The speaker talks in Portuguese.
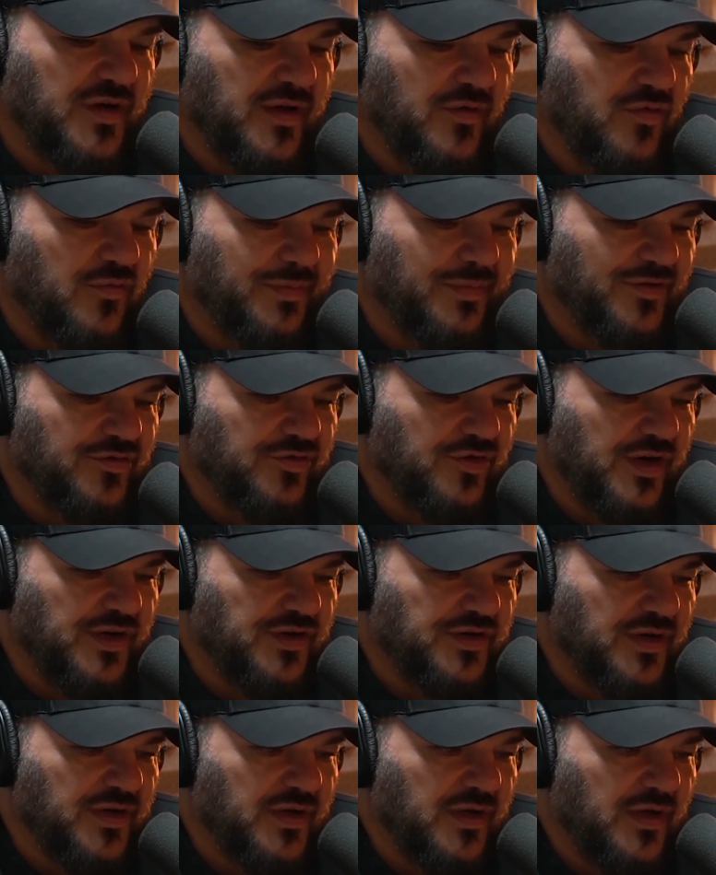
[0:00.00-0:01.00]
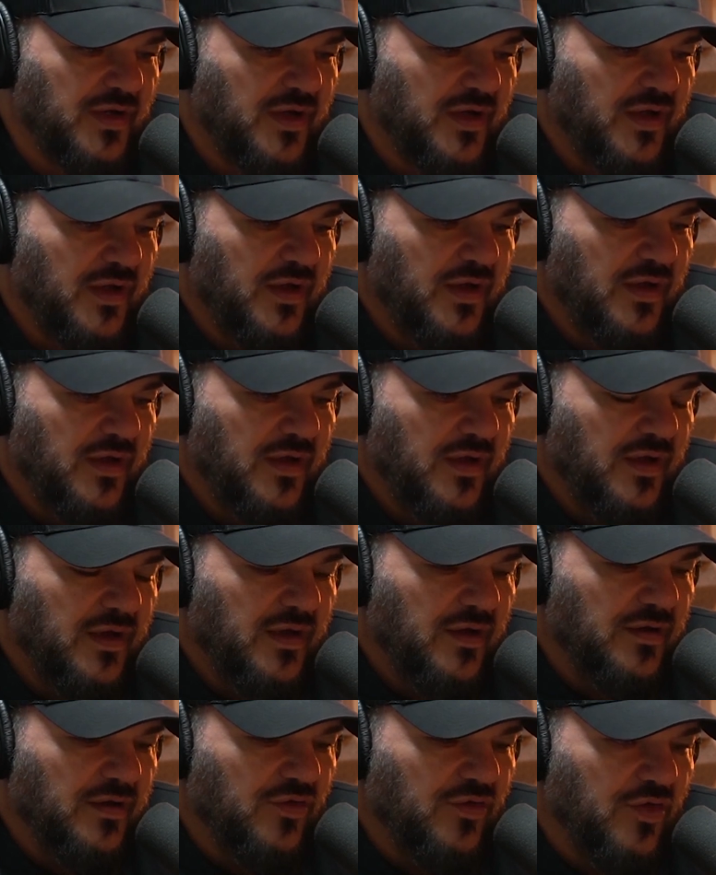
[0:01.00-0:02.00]
é um Pantoja
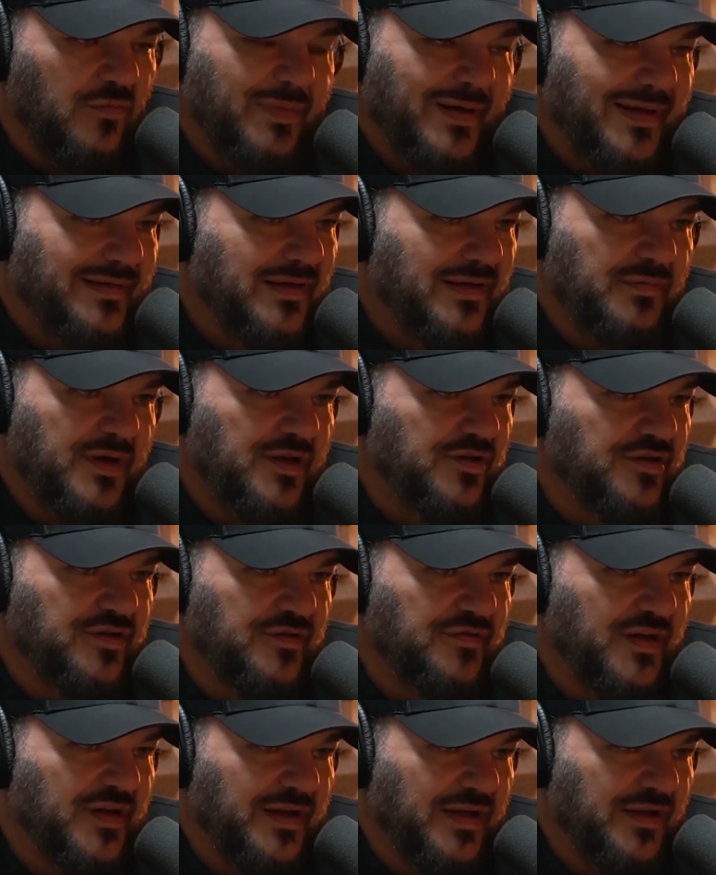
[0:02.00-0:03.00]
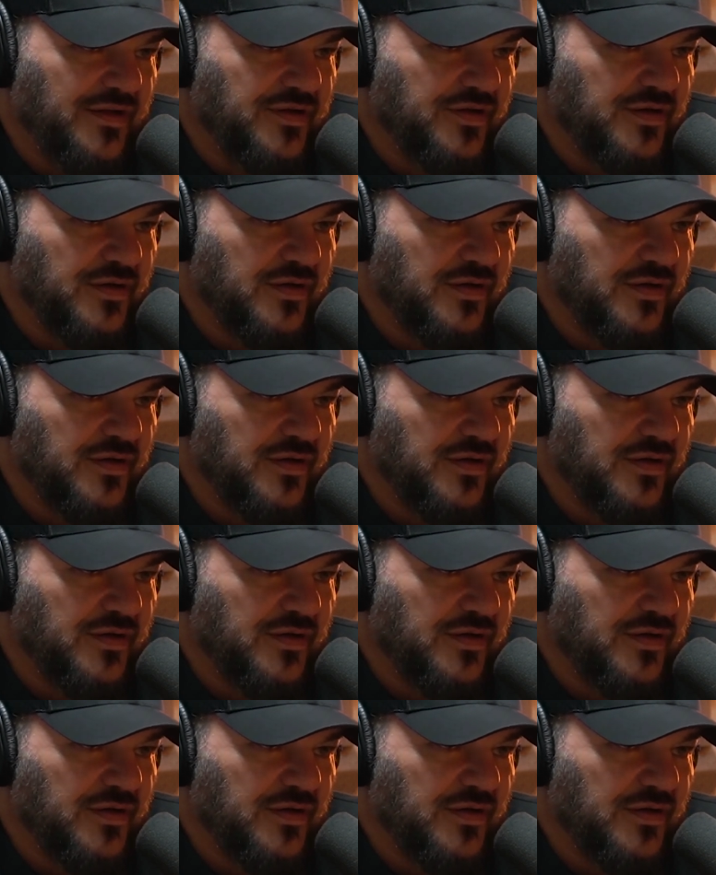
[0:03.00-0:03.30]
completamente diferente.